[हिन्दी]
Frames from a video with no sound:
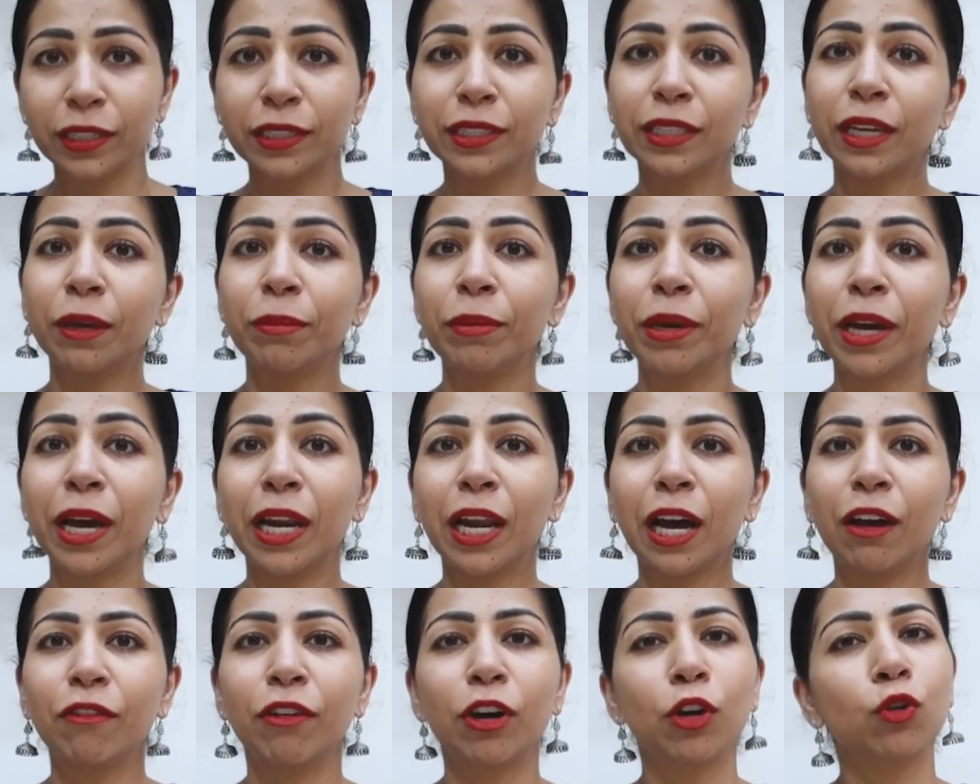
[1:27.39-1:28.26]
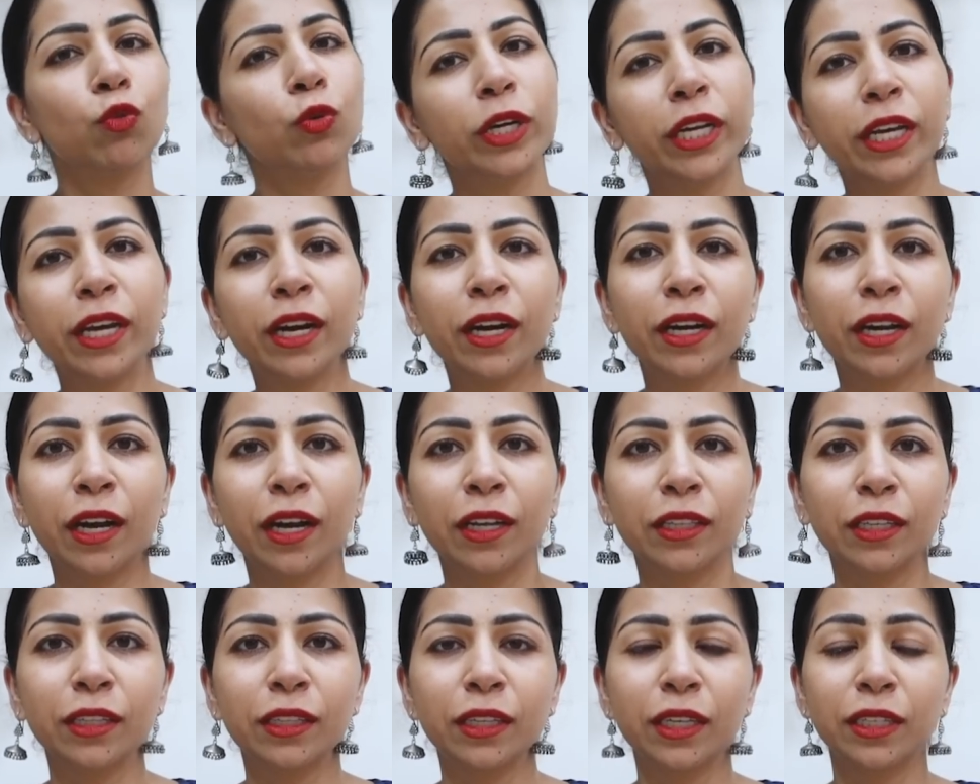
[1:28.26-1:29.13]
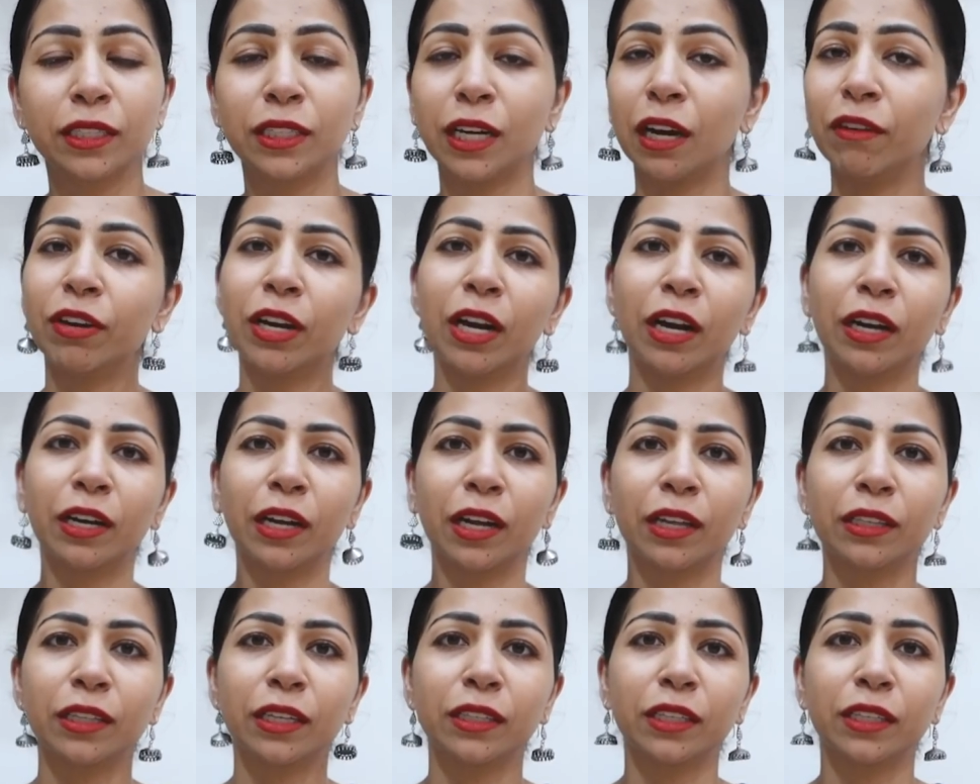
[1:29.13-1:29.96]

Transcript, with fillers: इसके भी अलावा रोटी हटा देते हैं चावल हटा